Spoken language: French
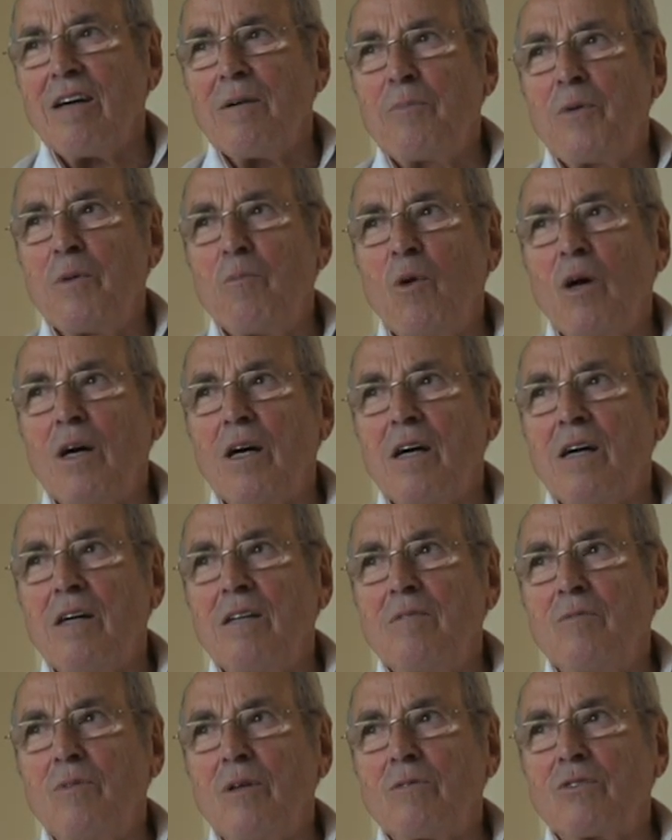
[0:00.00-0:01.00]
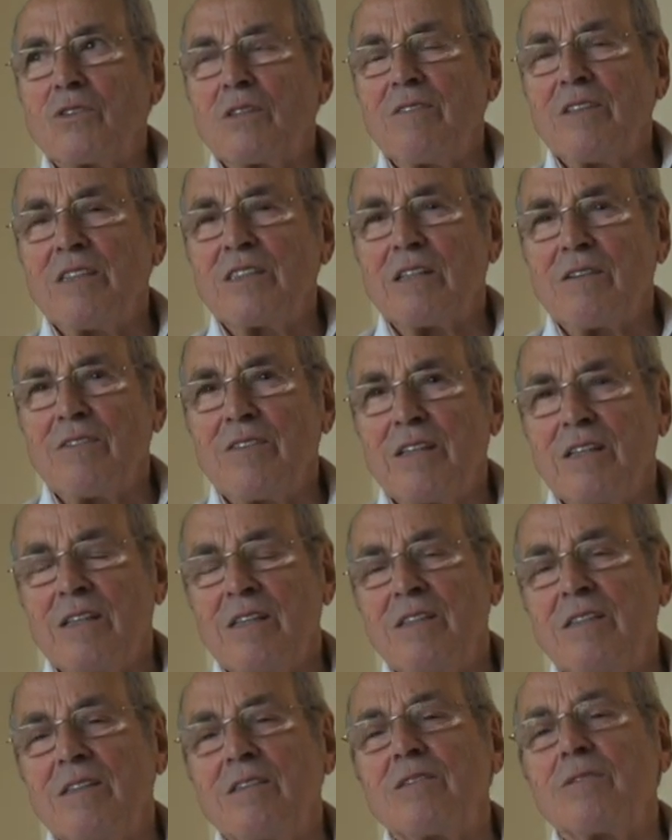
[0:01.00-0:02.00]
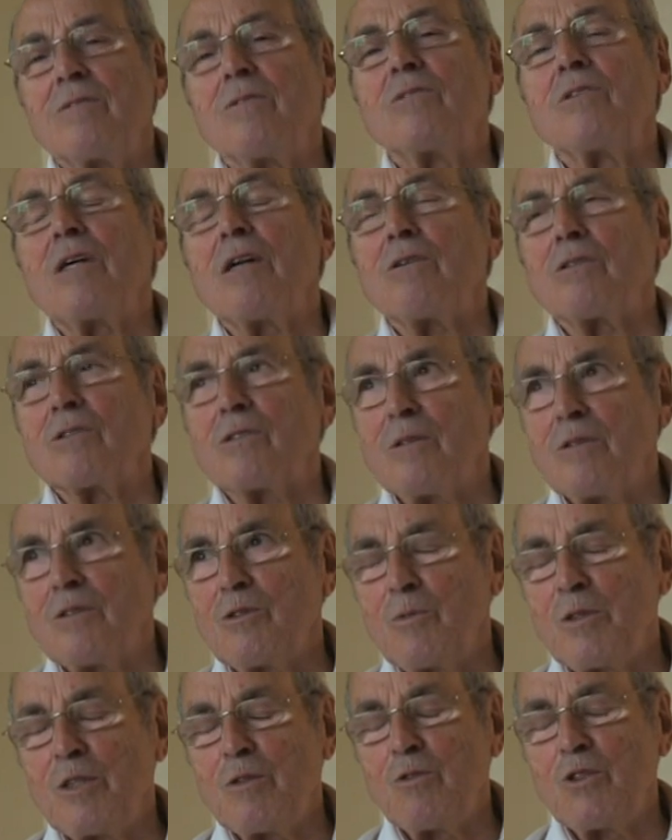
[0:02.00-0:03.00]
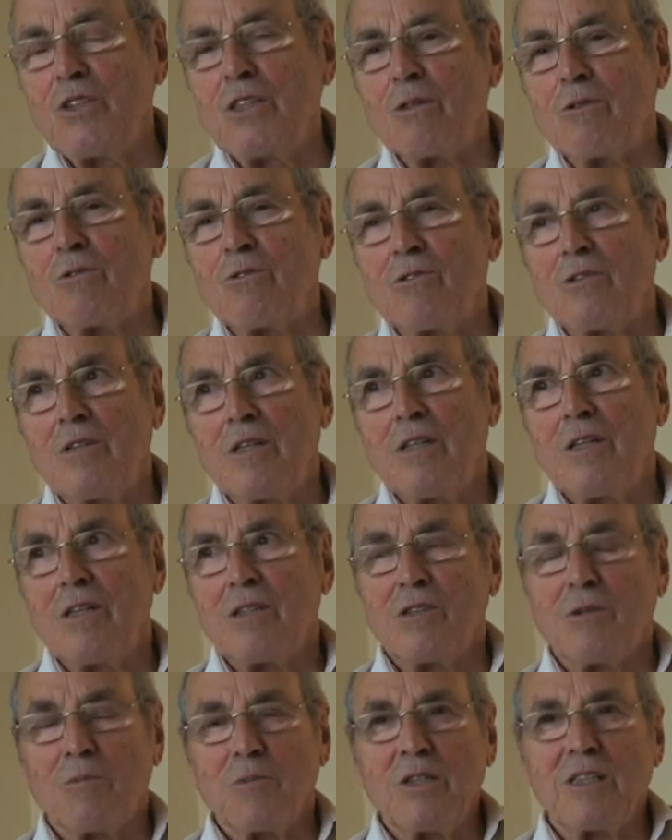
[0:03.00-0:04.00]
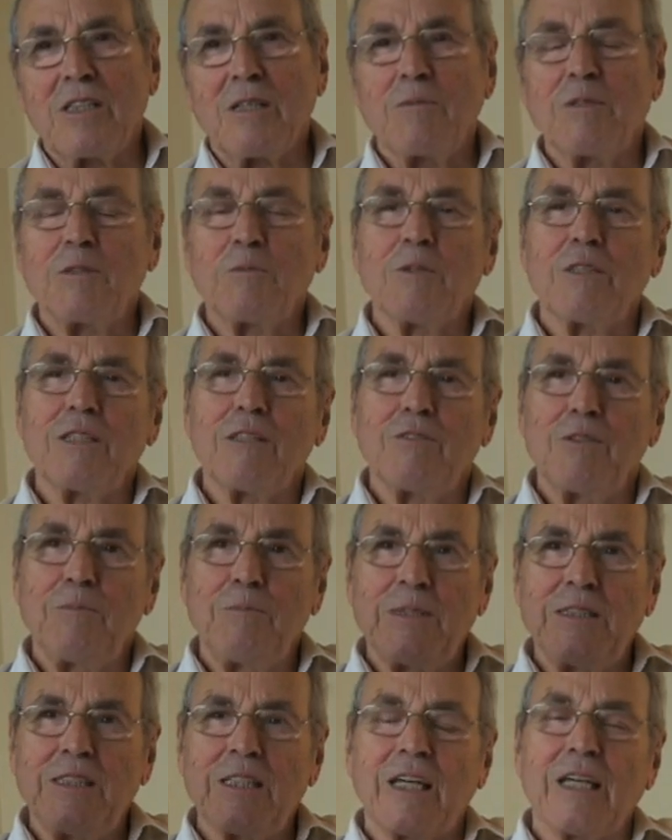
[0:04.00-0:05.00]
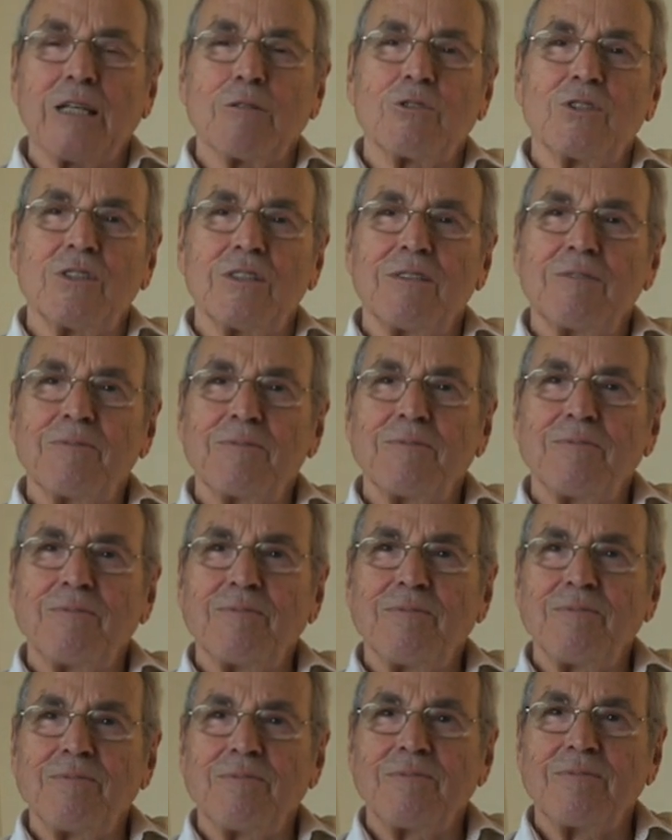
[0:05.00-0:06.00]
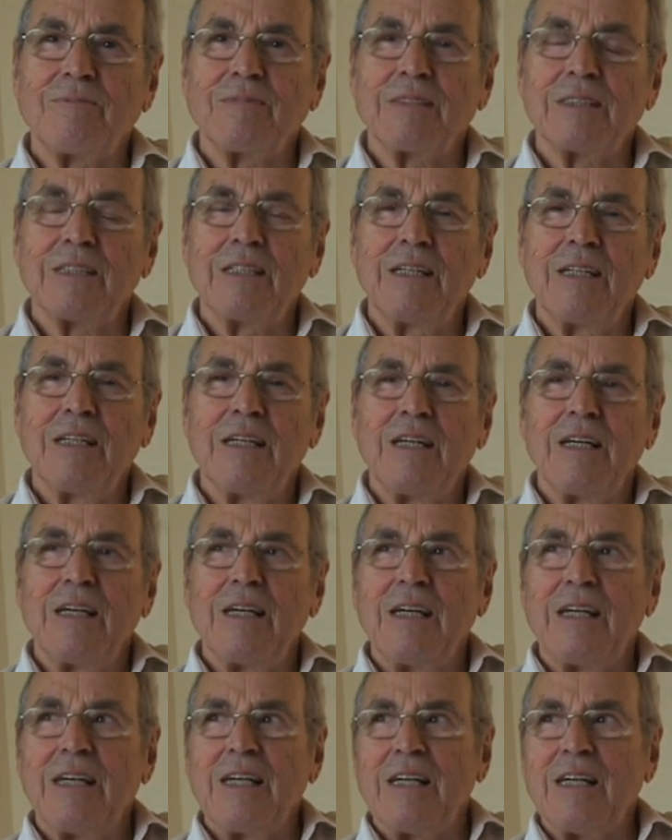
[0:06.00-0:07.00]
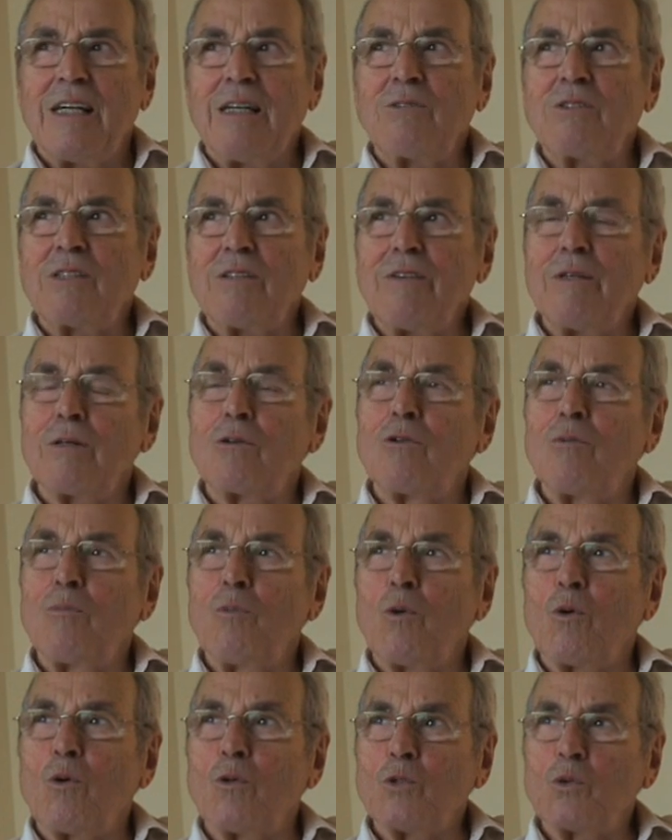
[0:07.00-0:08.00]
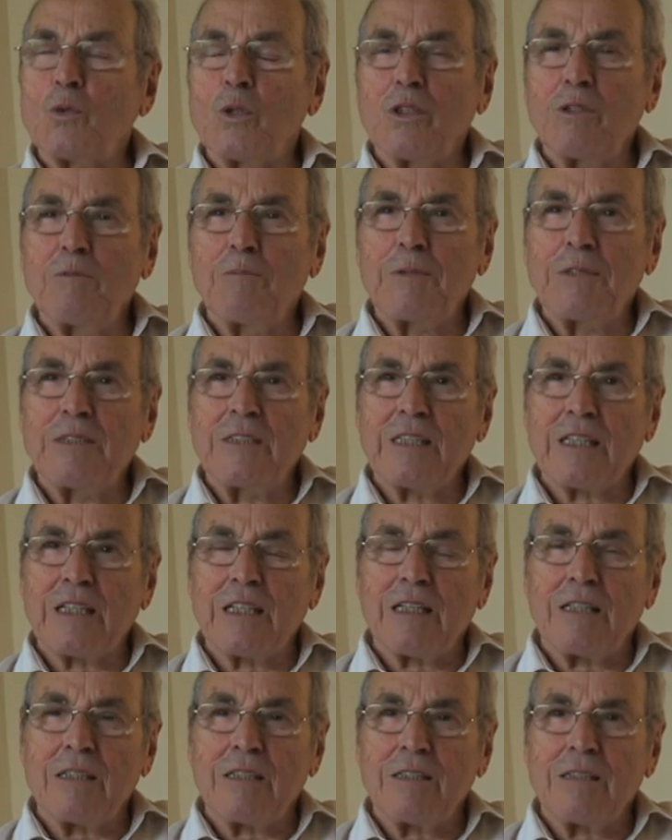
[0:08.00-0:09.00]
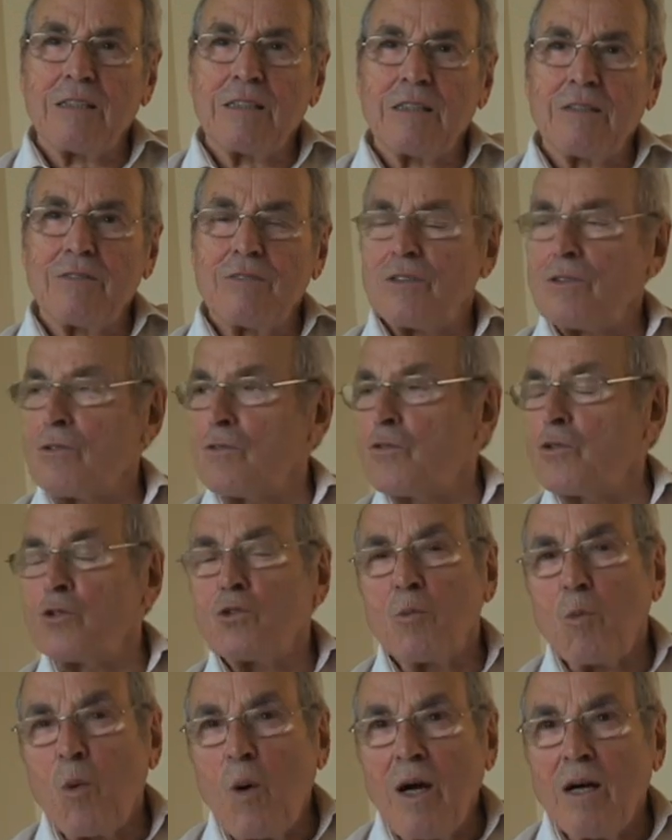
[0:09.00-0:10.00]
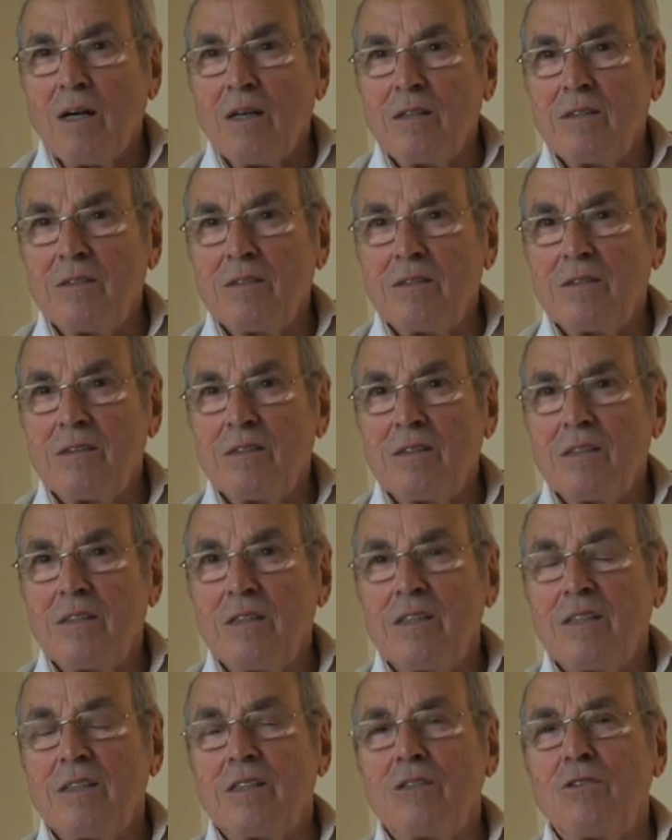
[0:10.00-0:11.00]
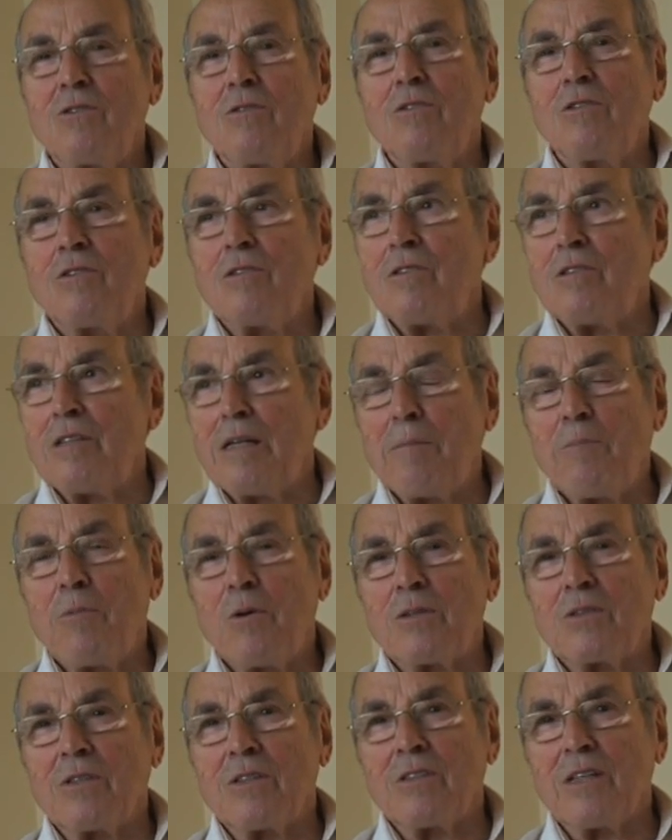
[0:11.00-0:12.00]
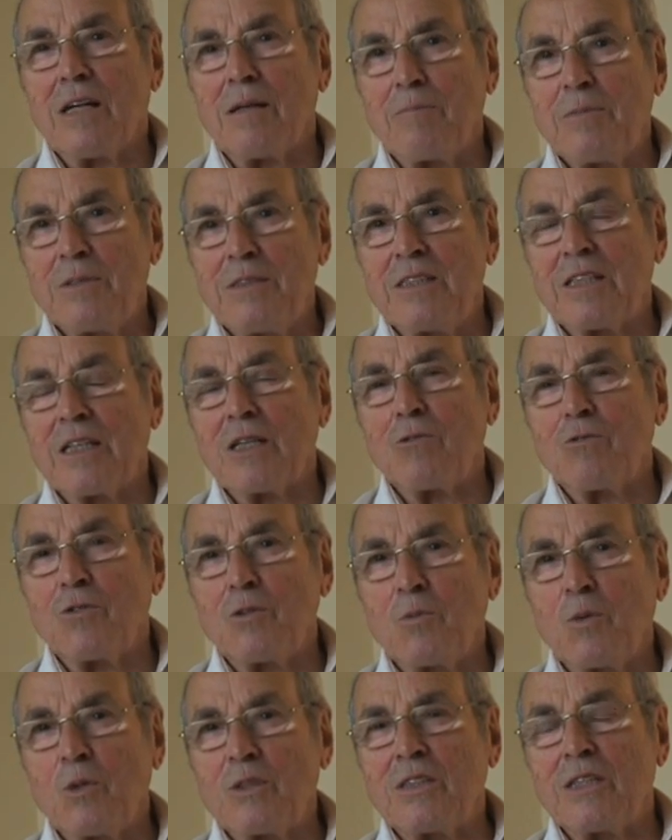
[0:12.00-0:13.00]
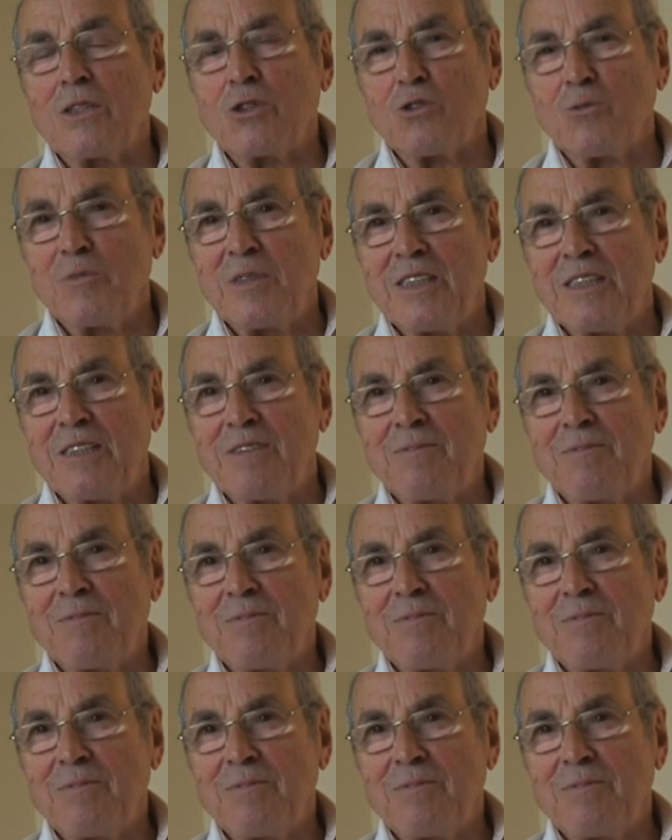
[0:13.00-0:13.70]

Ah, et puis moi, euh, moi, vous savez, j'avais. Euh, tout à l'heure, j'ai oublié de vous dire que dans mon établissement, il y avait une pizzeria aussi. Mhm. Et vous savez que pour construire une pizzeria euh, au feu de bois, l'important dans la pizzeria au feu de bois, c'est la cheminée.